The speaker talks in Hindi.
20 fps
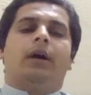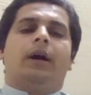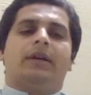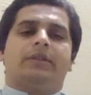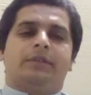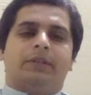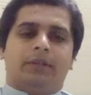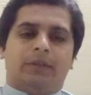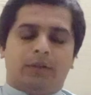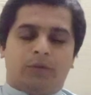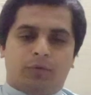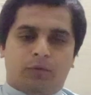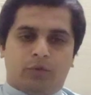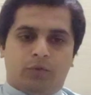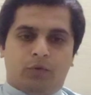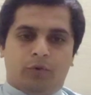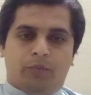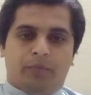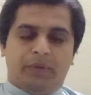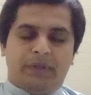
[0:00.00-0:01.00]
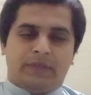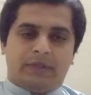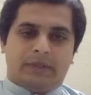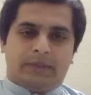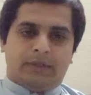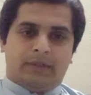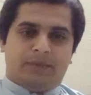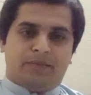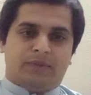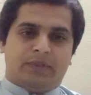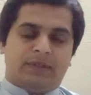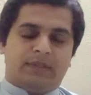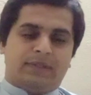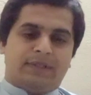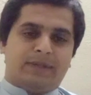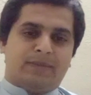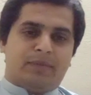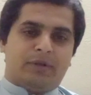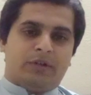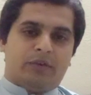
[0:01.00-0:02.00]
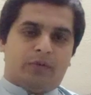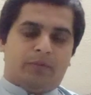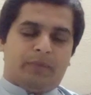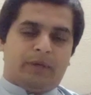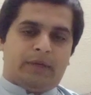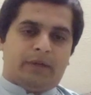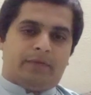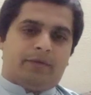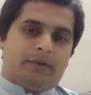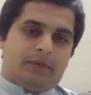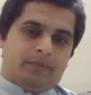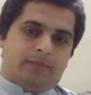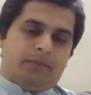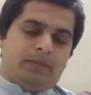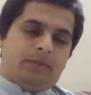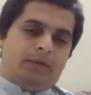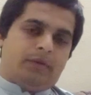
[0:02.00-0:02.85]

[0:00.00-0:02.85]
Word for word: अच्छा ये तो दो बेसिक टर्म्स थी सिमली और मेटाफर्म